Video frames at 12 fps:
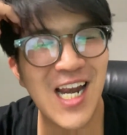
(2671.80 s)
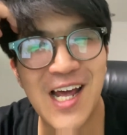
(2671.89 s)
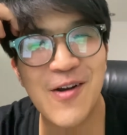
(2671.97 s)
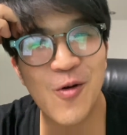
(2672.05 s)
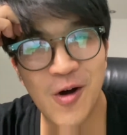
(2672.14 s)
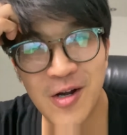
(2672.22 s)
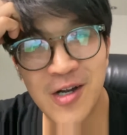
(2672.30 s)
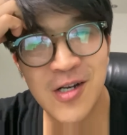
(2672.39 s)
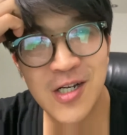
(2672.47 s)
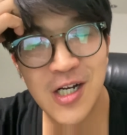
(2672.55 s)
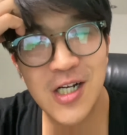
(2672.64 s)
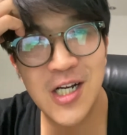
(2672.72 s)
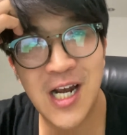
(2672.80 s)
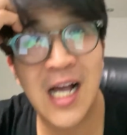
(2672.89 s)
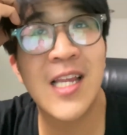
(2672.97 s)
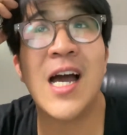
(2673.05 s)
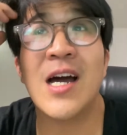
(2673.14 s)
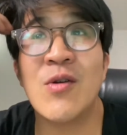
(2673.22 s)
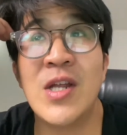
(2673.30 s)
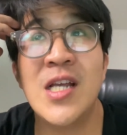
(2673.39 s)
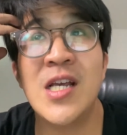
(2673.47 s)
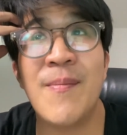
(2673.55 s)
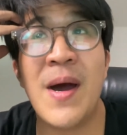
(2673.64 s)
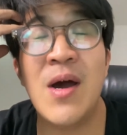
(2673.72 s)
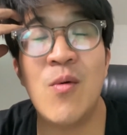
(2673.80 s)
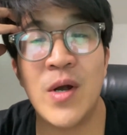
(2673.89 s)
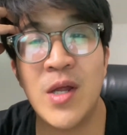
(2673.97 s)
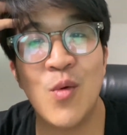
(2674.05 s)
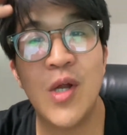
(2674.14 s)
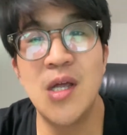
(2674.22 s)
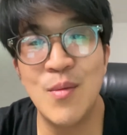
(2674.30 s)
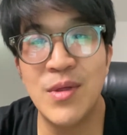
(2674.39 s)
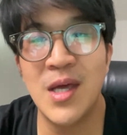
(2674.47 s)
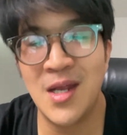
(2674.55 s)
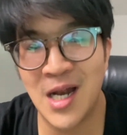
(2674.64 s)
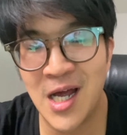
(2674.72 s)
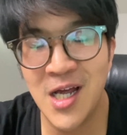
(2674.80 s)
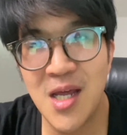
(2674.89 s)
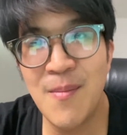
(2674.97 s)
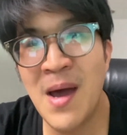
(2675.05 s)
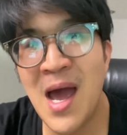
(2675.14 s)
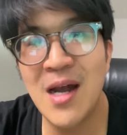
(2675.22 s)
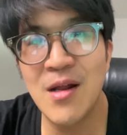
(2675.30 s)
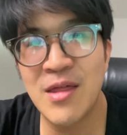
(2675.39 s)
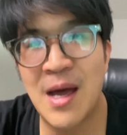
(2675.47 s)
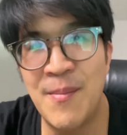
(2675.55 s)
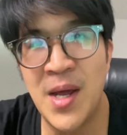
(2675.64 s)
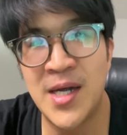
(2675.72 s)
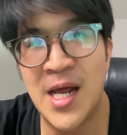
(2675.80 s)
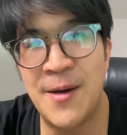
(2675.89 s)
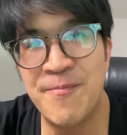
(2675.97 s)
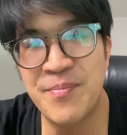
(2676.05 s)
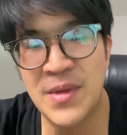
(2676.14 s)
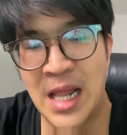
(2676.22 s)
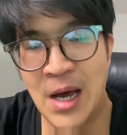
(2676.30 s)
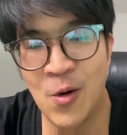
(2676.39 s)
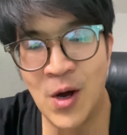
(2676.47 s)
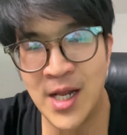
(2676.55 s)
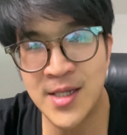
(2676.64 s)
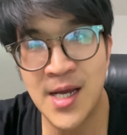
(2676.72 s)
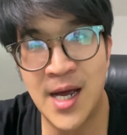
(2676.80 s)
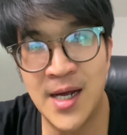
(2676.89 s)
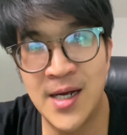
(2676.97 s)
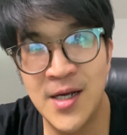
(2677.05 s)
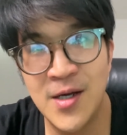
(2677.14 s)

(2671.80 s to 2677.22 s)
นแหละทุกคนคือหลังจากนี้ใช่ปะวันนี้วันที่ยี่สิบสี่นะยี่สิบห้าถึงสามเอ็ดอะเราอาจจะ